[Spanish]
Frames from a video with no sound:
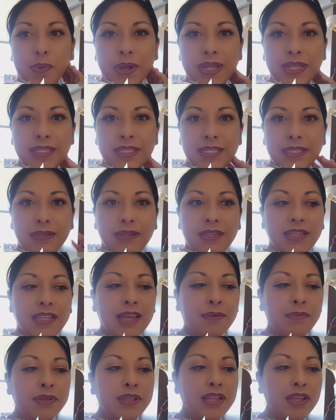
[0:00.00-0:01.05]
Pues
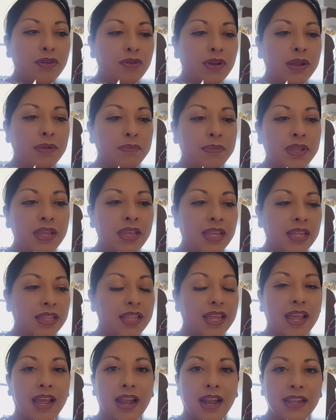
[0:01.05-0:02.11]
ya me dieron a mí
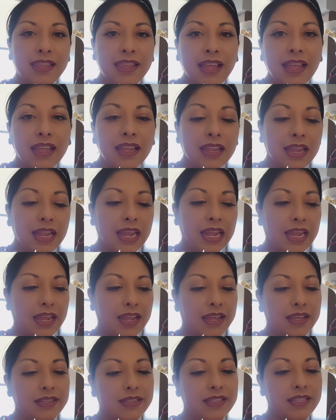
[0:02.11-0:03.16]
de alta,
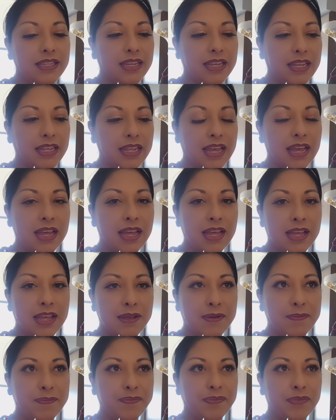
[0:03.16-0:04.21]
este
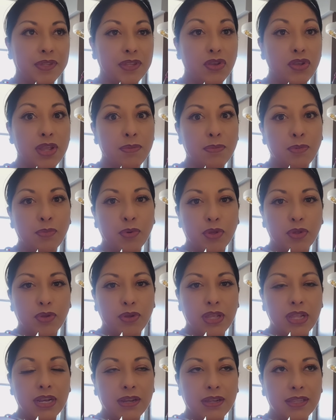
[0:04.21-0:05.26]
ya yo ya me puedo
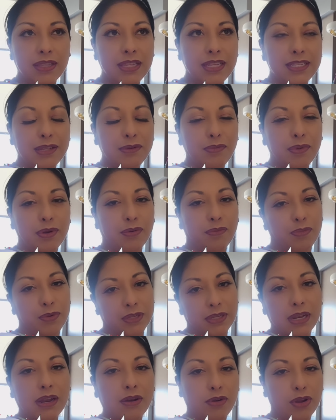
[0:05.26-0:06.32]
ir dicen pero
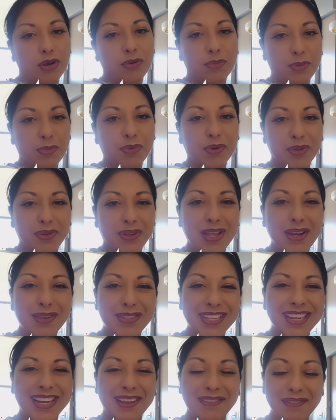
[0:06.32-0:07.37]
pues claro que no me puedo ir
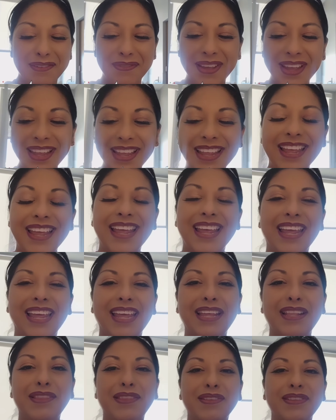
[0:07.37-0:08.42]
sin la bebé
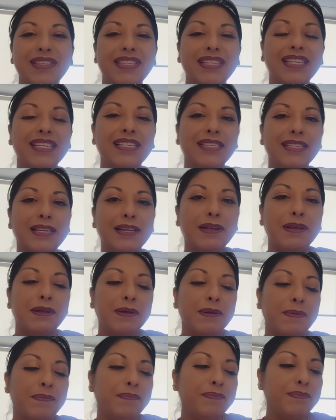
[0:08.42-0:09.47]
entonces
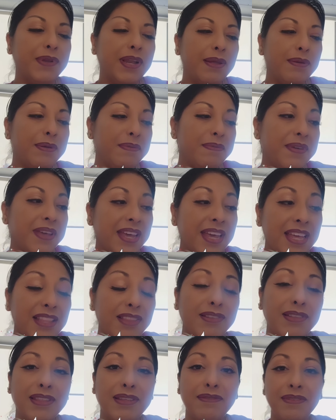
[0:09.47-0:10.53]
um, la bebé
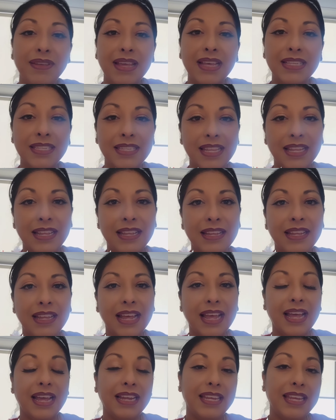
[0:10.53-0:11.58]
todavía
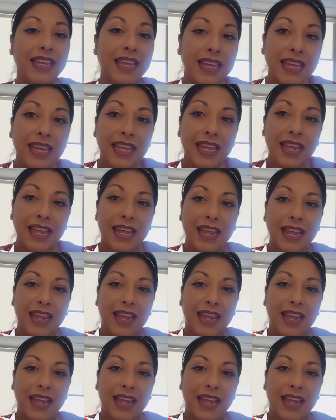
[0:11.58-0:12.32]
está aquí